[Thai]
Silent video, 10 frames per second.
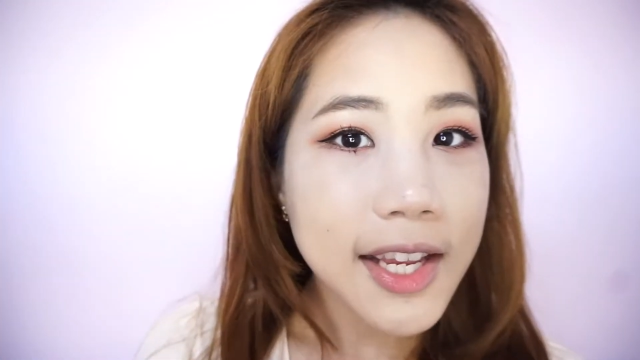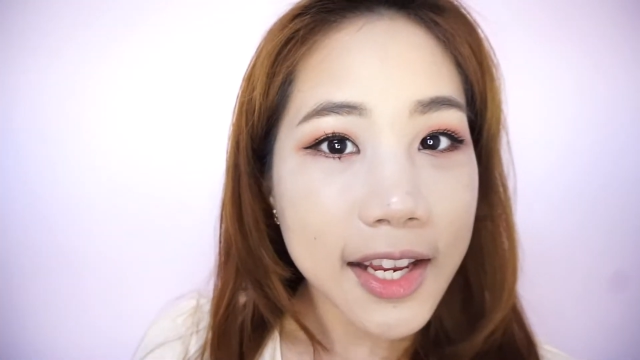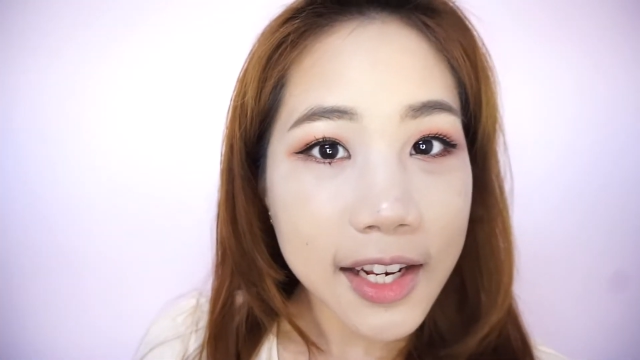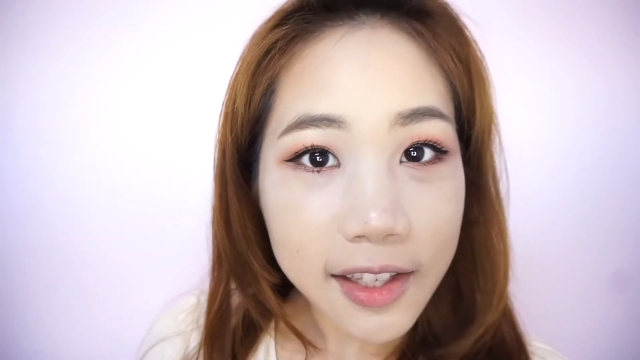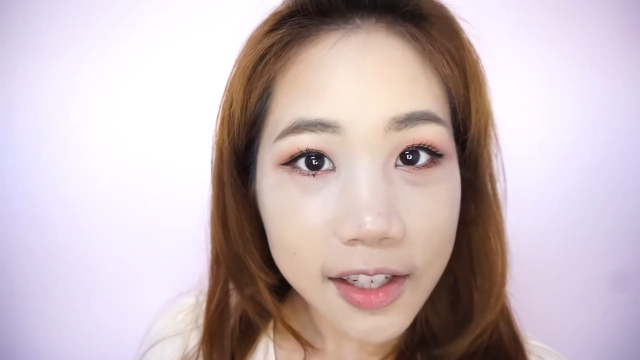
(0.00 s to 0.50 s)
สี
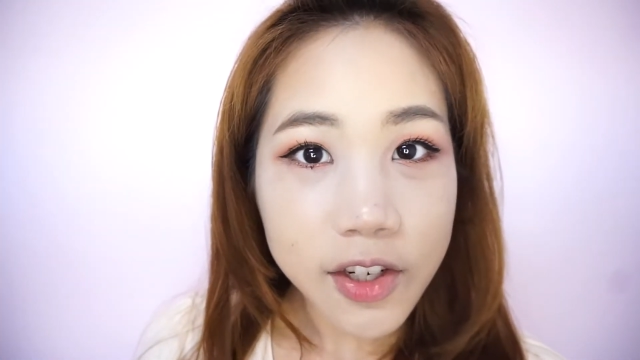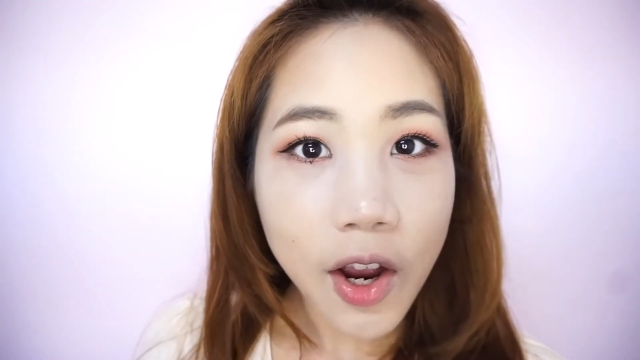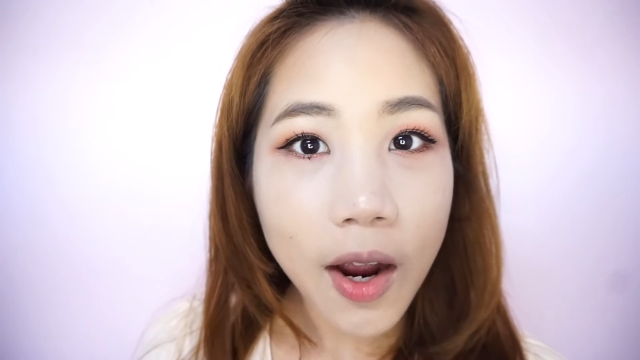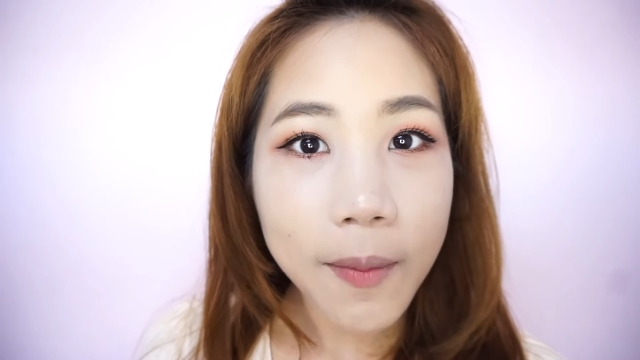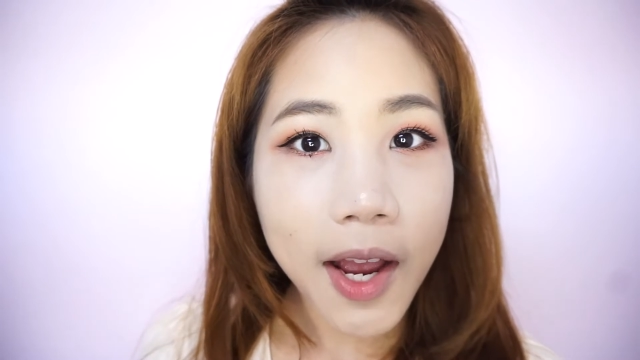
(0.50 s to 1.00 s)
ที่เติ้ลช
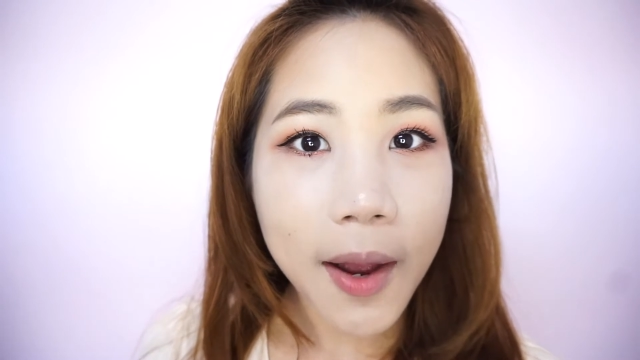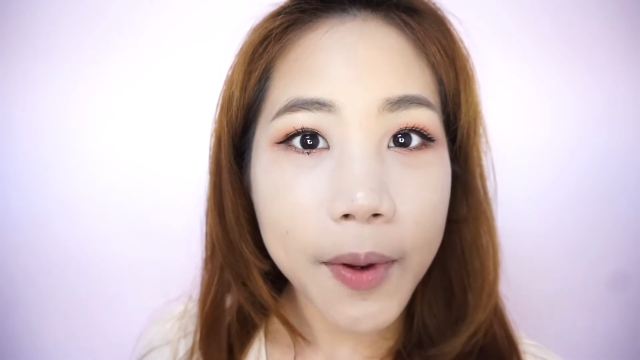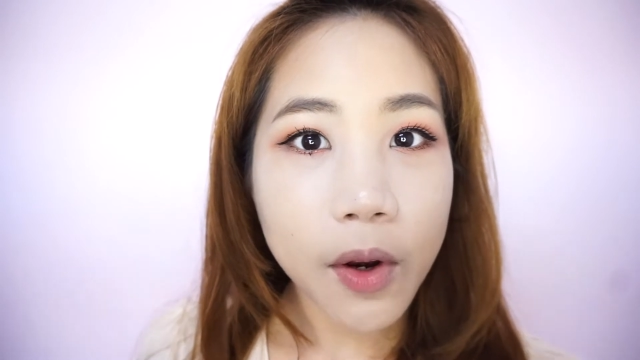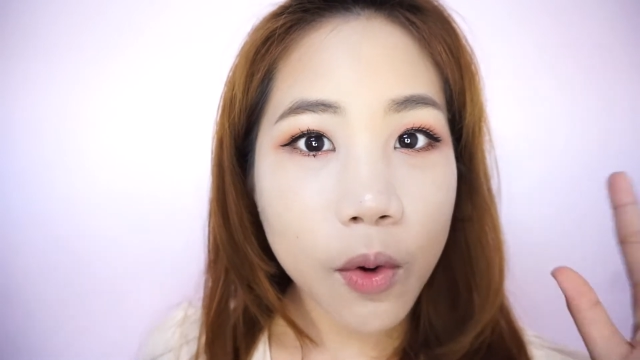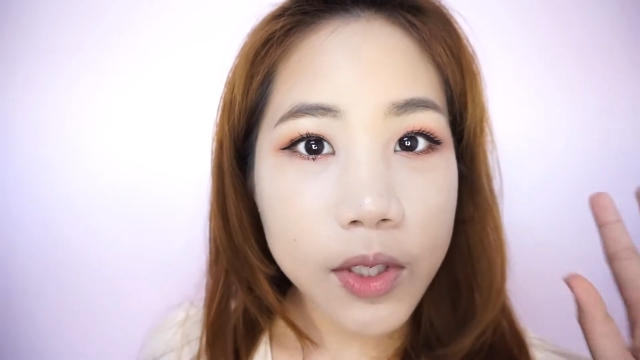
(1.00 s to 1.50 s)
อบนะคะเป็
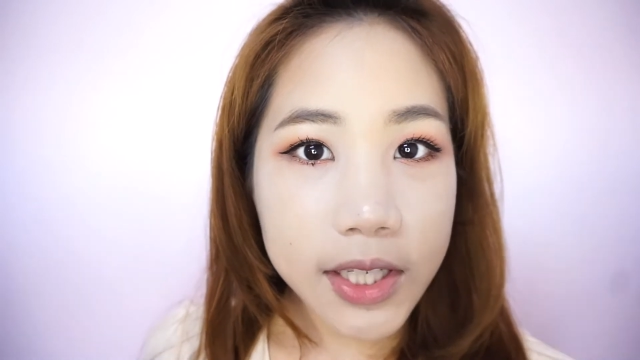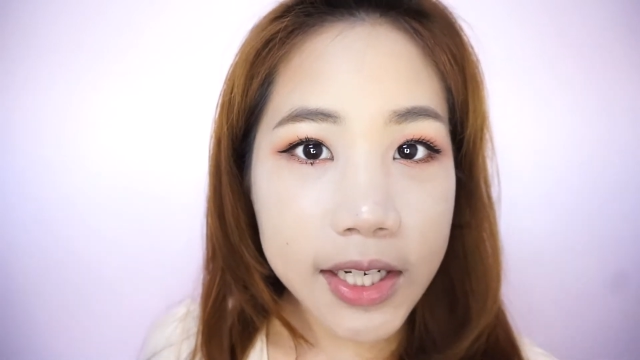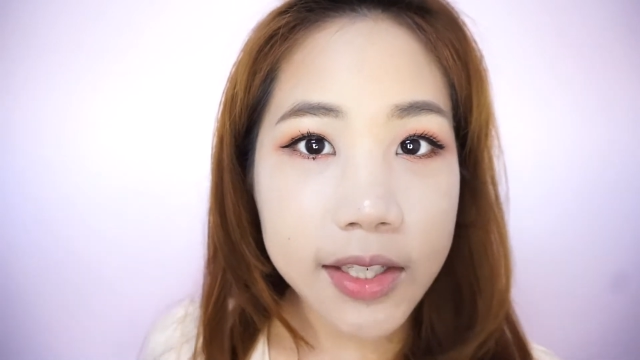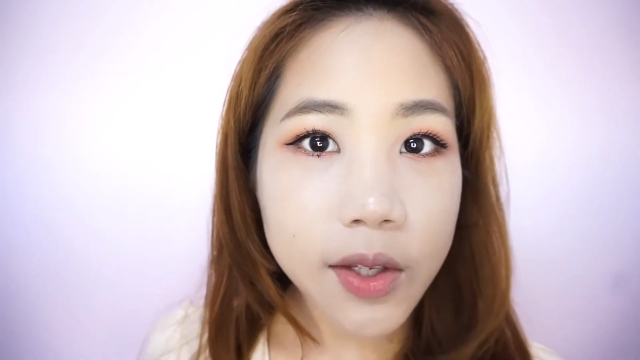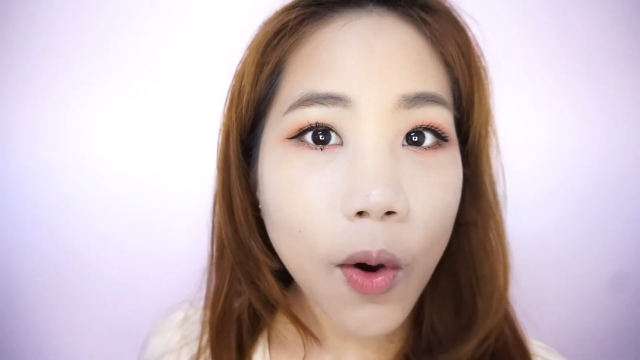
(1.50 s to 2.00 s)
นโทนสี
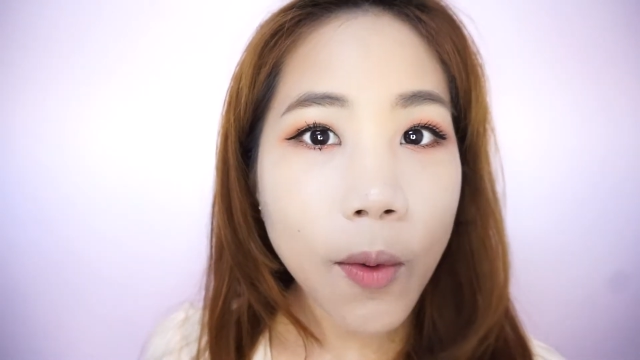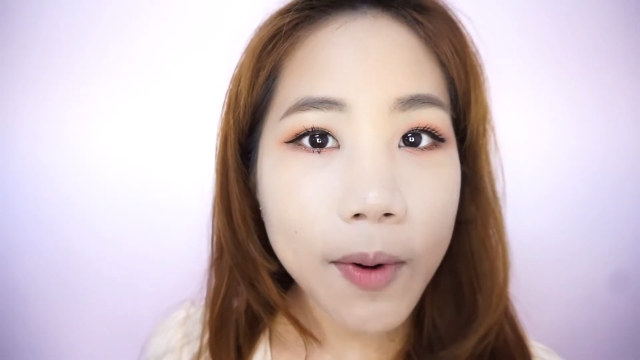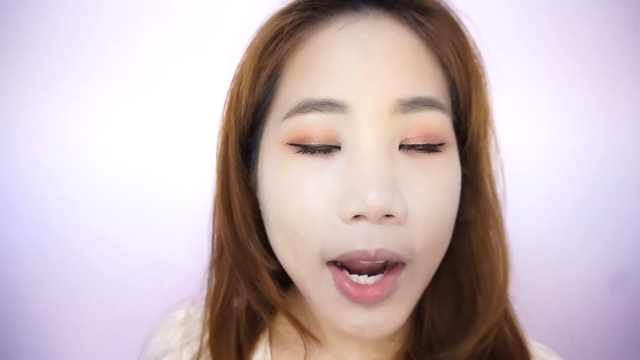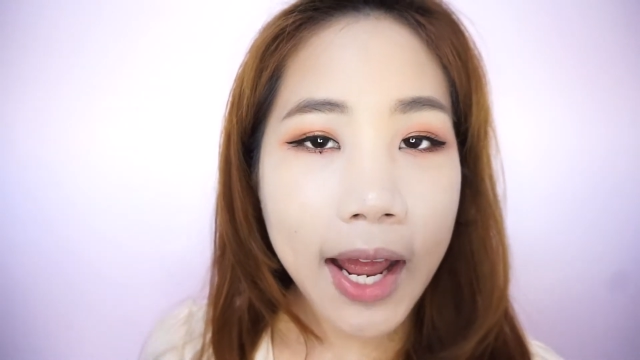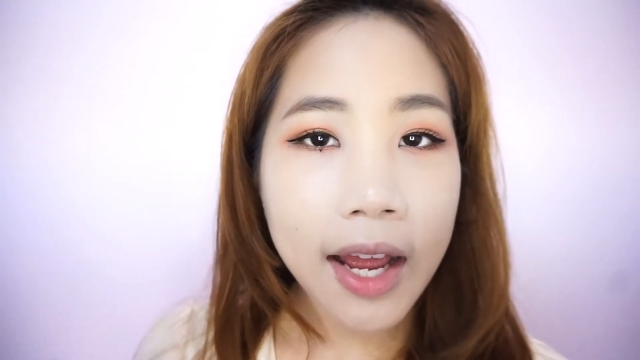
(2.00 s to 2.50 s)
ส้ม
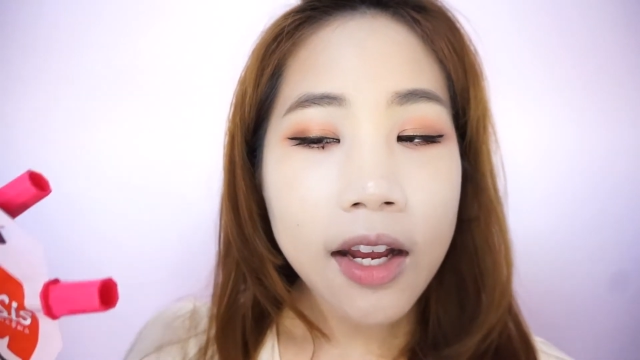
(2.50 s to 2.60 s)
นะ